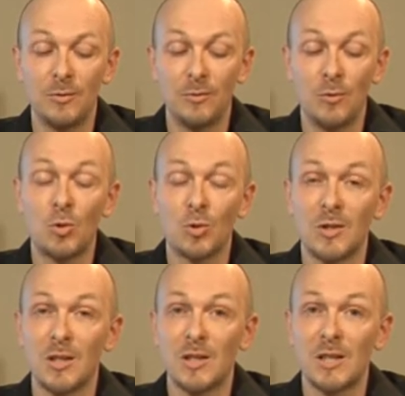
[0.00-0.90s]

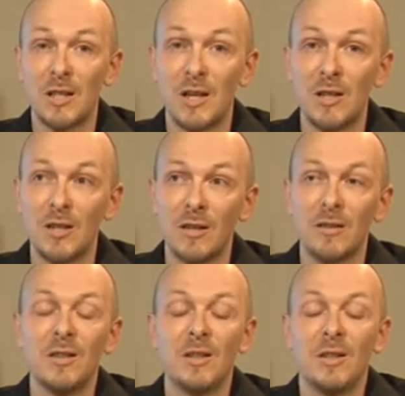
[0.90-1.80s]
фокусное
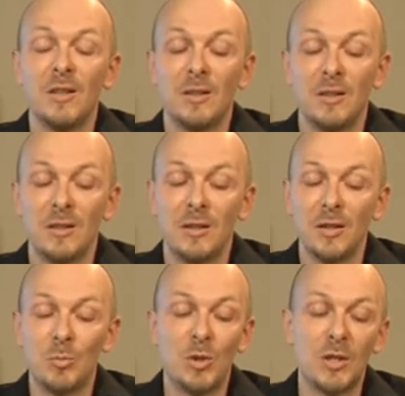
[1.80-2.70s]
расстояние
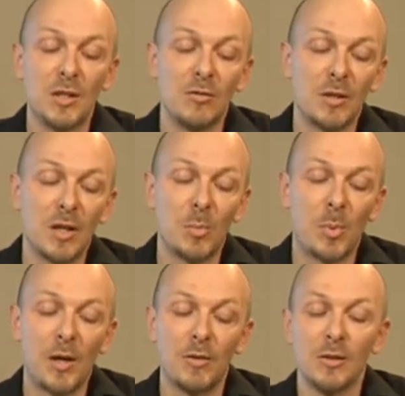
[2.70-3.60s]
объектива, как
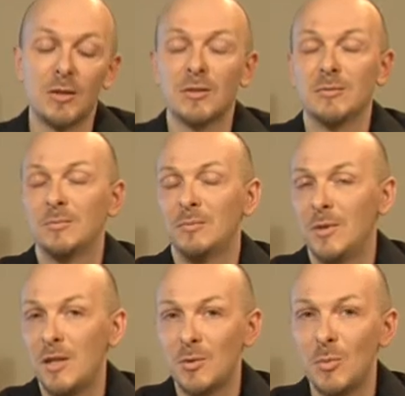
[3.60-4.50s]
правило,
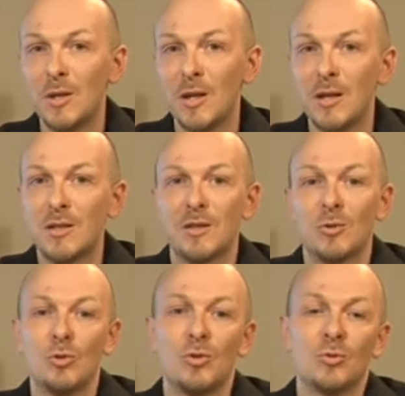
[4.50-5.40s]
не изменяется,
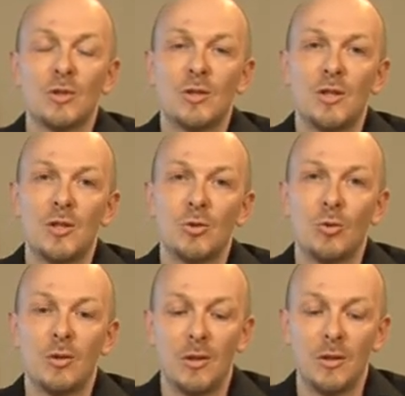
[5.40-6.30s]
то есть у нас есть
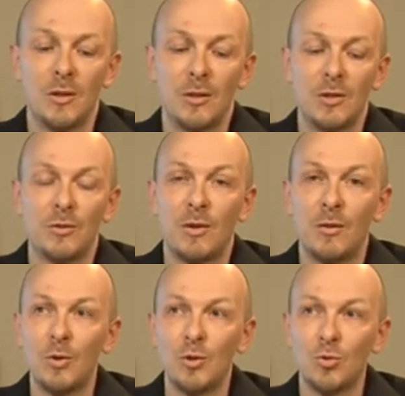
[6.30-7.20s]
только
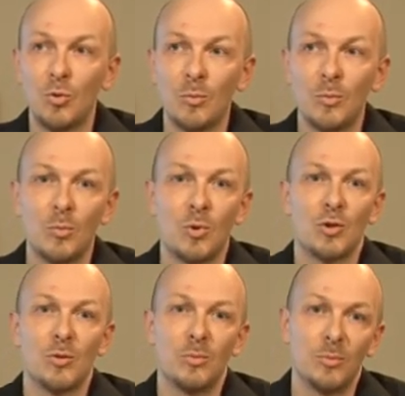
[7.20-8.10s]
цифровой зум,
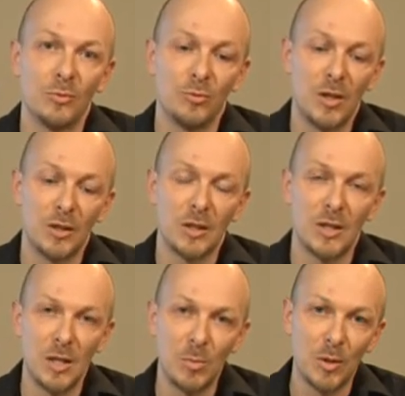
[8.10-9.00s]
можно в некоторой
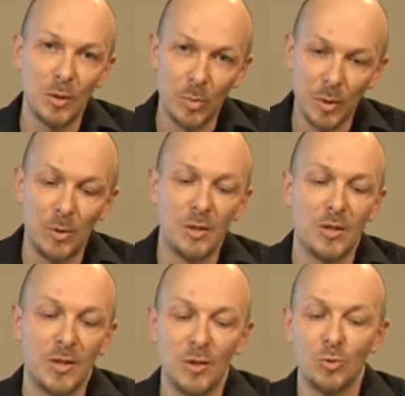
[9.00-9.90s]
степени
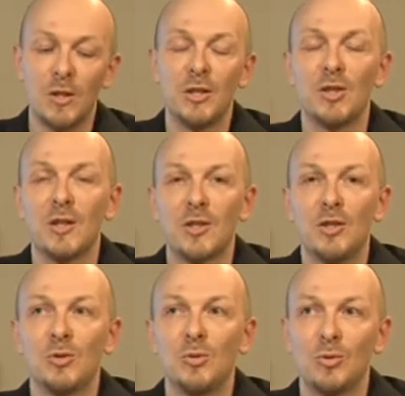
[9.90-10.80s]
приблизить или удалить
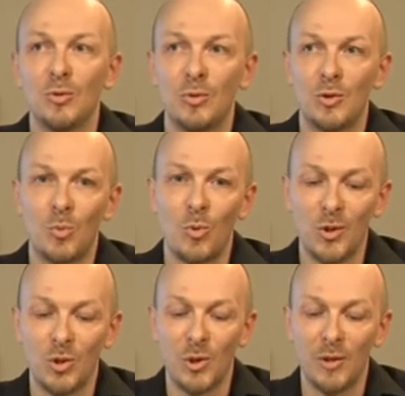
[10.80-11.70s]
картинку,
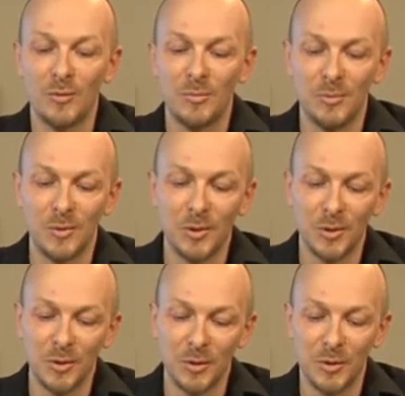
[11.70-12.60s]
используя
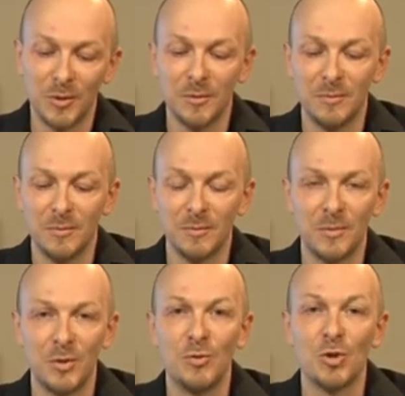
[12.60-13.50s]

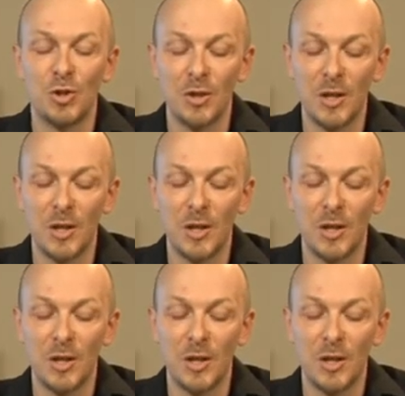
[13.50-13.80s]
движки